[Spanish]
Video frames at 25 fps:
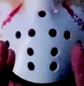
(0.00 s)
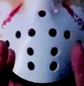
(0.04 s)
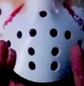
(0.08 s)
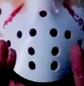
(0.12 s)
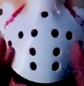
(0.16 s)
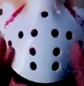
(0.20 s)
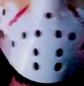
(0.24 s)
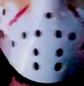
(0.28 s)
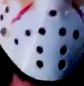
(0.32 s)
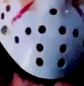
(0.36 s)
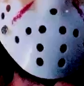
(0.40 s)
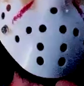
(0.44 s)

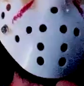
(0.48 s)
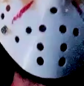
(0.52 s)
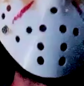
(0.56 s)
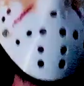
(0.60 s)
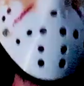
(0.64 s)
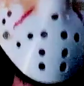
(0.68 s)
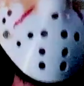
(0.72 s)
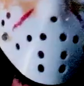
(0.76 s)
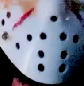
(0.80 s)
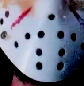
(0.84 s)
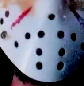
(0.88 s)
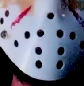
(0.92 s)
Cuando están
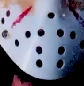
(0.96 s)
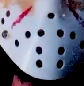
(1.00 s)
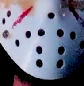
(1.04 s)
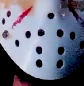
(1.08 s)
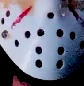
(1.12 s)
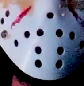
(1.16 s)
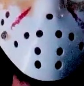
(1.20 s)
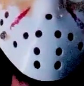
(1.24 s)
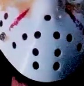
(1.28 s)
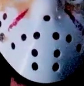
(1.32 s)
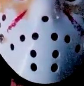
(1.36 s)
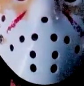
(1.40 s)
sentados
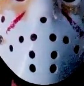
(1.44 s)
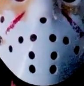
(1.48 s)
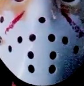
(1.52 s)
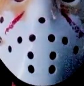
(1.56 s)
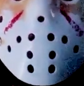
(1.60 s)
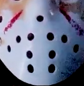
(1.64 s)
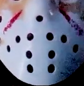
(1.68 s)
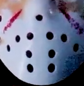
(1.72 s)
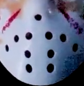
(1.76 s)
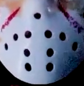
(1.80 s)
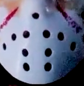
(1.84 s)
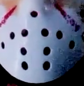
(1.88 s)
hablando,
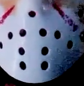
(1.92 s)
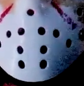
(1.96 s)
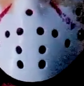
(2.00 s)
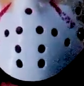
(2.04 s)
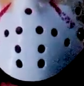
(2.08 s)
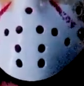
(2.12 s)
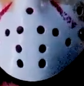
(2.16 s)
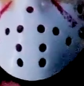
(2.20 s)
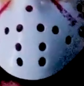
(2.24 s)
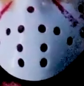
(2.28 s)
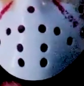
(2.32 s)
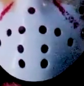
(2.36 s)

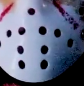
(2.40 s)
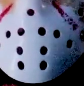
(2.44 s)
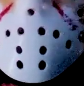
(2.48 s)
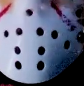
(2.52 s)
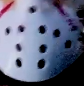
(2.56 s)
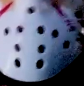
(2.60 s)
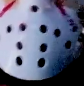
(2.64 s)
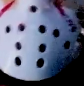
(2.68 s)
que ya,